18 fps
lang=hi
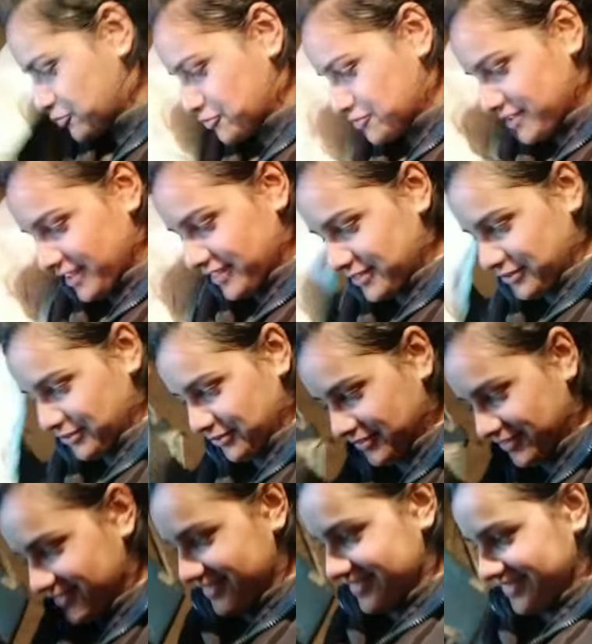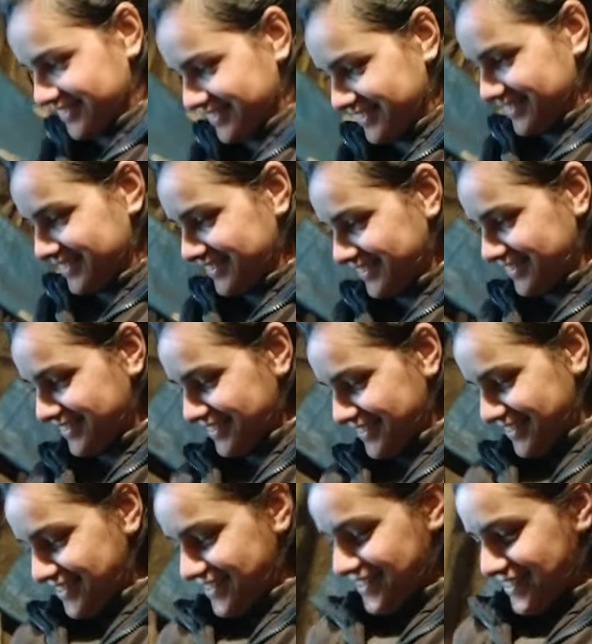भूल जाती
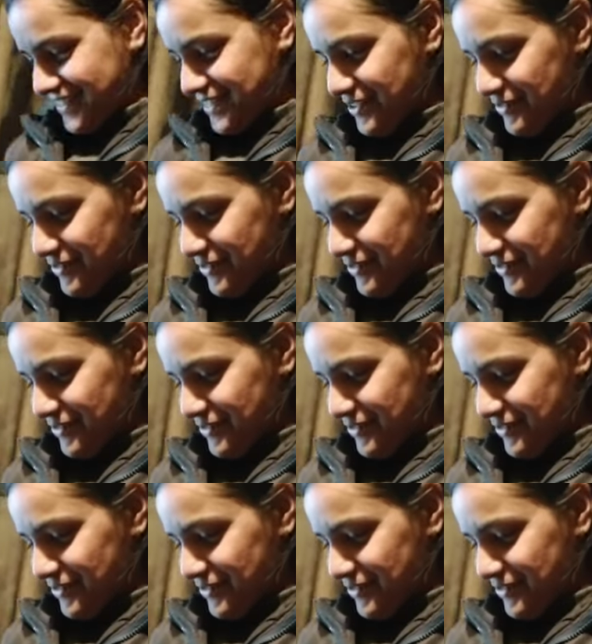हूँ